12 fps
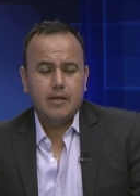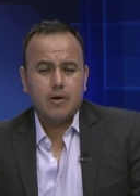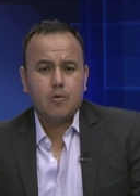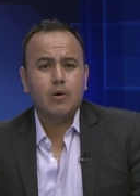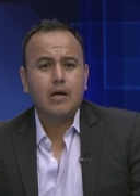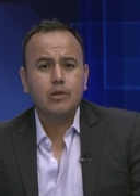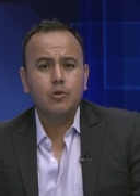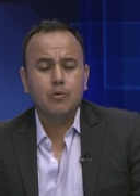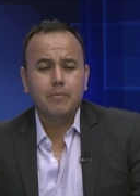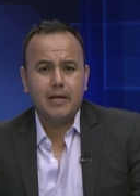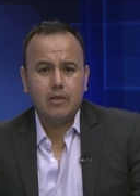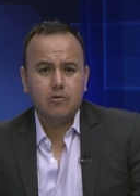cuando
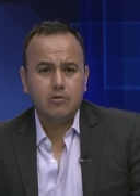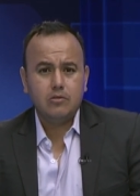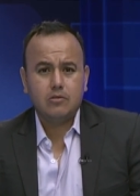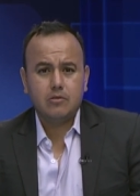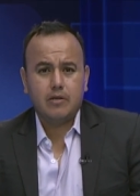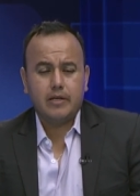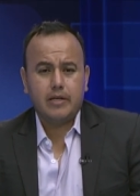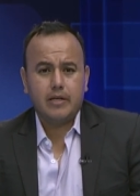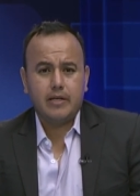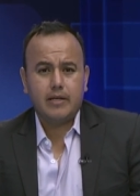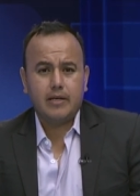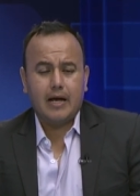menos
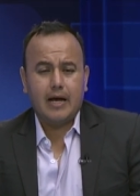eh,